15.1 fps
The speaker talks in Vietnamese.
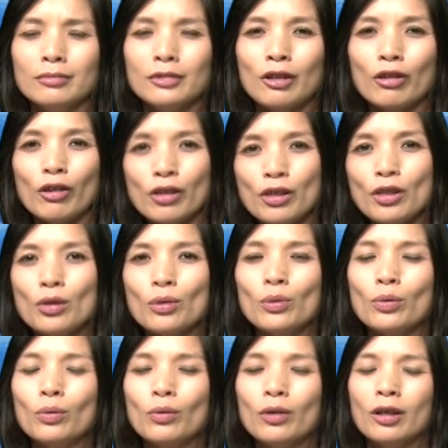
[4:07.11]
nó có
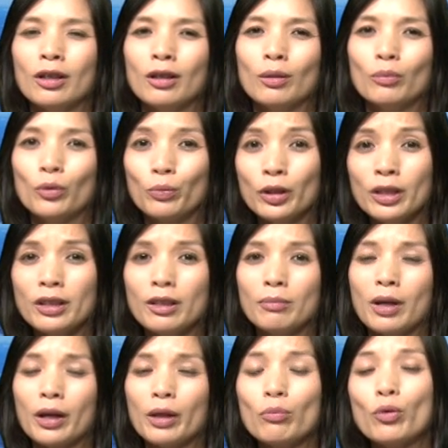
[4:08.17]
nhiều uh, mục đích nhưng
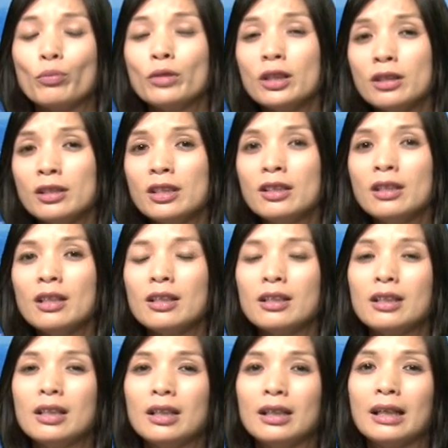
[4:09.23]
mà cái mục đích chính đó
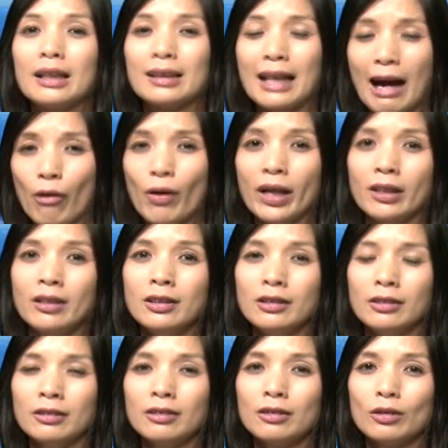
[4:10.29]
là tạo ảnh
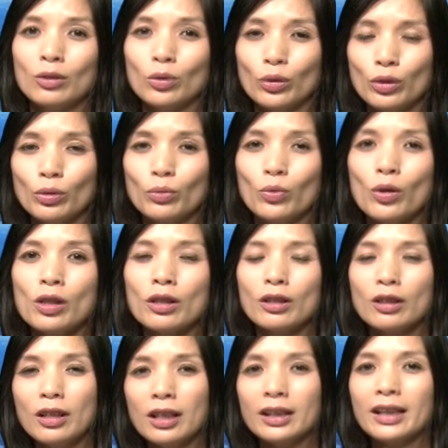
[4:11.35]
hưởng của Trung Quốc
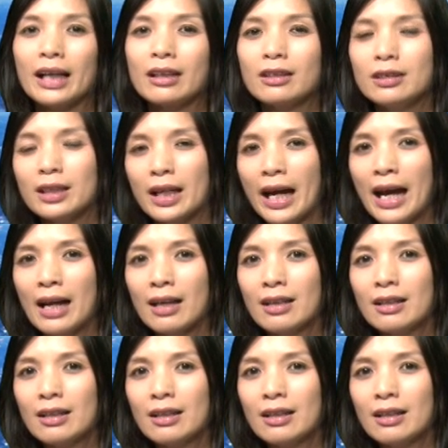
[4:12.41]
lên các nước khác